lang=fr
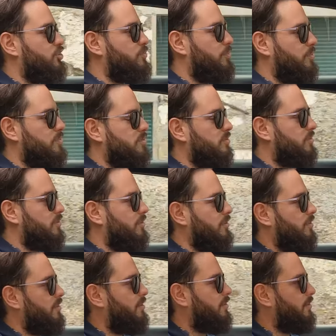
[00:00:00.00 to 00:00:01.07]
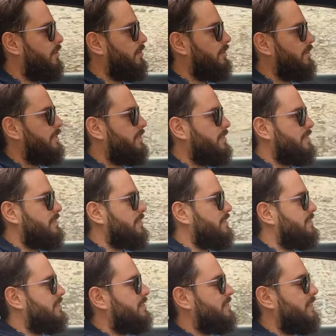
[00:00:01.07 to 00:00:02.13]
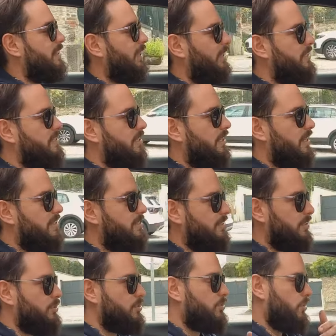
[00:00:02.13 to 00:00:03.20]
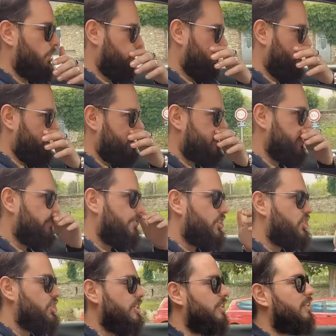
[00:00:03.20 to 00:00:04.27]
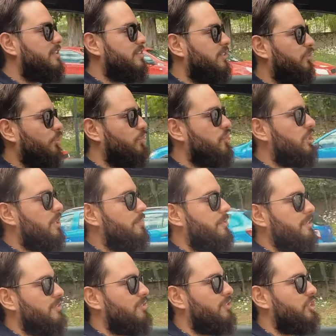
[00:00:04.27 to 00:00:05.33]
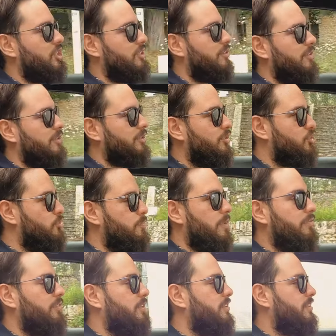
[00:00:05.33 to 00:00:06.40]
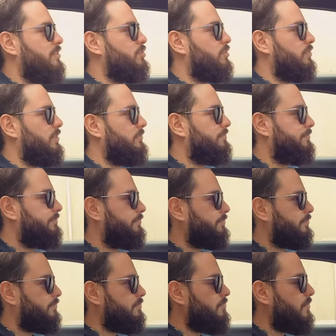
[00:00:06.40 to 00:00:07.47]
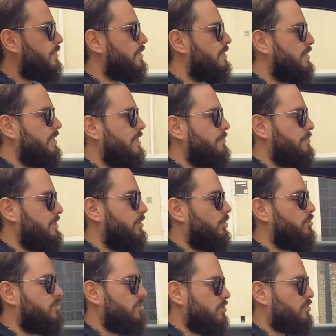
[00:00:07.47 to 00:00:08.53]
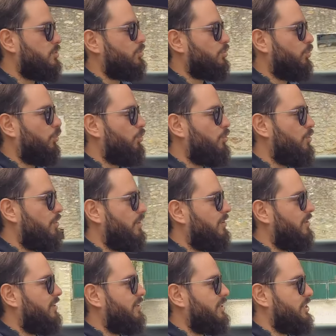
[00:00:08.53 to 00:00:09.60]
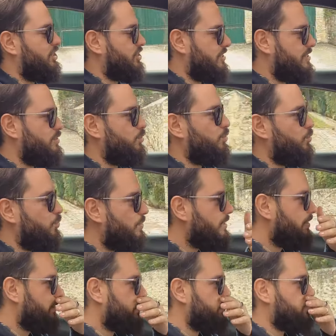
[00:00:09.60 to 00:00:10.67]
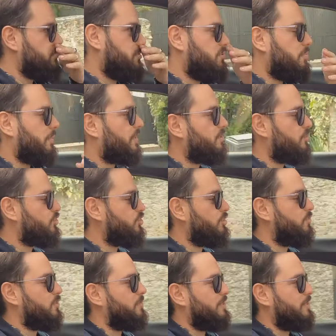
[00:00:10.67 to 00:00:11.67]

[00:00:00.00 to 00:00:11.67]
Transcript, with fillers: je pense que euh, c'est, l'héritière de la CT200H. Ça me fait chier qu'elle ait cette tronche là parce que je suis pas fan des SUV. Mais dans l'autre sens, quand on roule et je t'ai dit de nuit, je me suis pris au jeu de me